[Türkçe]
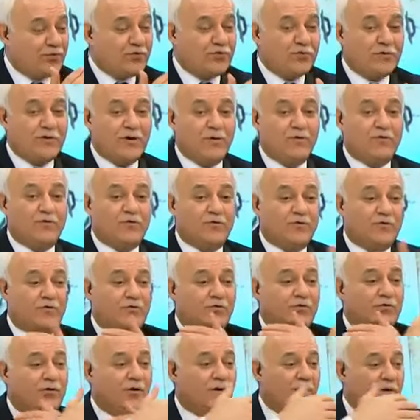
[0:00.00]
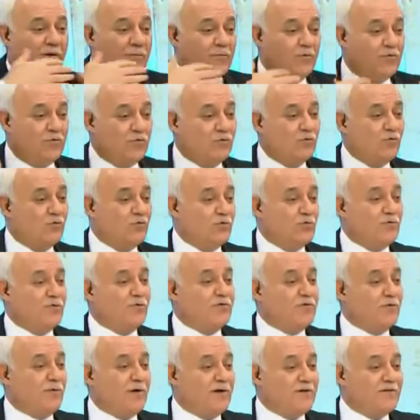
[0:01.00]
üstüne üfürür, bütün
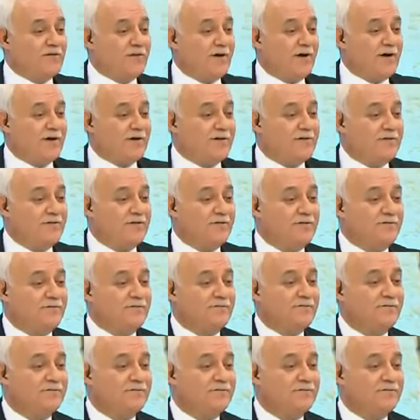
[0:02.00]
vücudunu sıvazlardı.